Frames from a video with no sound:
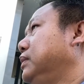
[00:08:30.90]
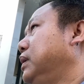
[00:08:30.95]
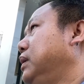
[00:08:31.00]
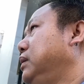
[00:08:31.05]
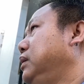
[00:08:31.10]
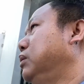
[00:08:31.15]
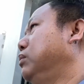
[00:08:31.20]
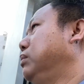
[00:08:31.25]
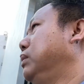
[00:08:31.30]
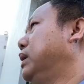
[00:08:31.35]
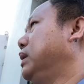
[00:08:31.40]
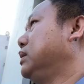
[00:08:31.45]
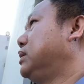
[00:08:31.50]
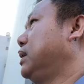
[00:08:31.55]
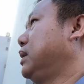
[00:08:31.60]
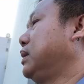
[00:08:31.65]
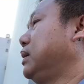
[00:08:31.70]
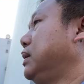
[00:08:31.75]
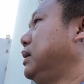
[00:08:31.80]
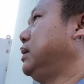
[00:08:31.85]
dùng ngân
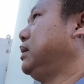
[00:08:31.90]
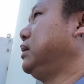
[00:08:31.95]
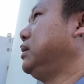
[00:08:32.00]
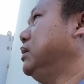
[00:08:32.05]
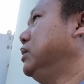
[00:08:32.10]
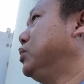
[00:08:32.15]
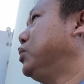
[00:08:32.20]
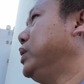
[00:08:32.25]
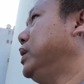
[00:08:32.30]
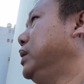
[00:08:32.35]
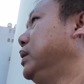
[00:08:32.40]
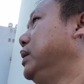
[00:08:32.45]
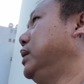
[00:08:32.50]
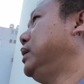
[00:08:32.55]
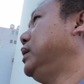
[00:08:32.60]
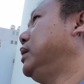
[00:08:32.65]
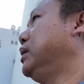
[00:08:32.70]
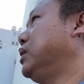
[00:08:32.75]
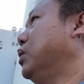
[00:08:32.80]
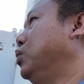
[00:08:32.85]
sách ra thường xuyên thì
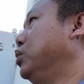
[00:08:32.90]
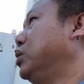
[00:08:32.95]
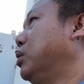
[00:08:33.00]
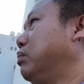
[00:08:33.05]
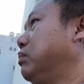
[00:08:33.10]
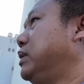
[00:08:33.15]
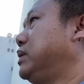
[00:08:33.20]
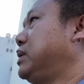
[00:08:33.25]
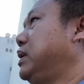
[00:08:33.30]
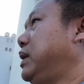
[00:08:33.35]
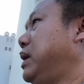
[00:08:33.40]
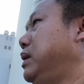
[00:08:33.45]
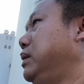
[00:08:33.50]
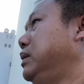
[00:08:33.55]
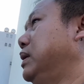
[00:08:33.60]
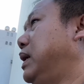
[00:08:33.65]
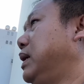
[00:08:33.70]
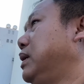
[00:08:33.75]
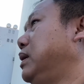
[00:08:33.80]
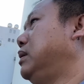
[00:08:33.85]
cái thủ tục nó sẽ đơn
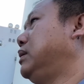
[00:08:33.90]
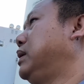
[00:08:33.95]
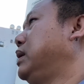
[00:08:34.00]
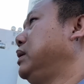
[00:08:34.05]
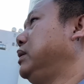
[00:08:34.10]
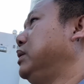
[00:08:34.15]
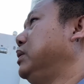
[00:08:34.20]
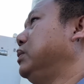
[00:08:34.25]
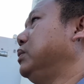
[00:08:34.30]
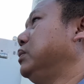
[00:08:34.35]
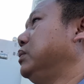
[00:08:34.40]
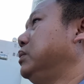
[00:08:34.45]
giản hơn rất là nhiều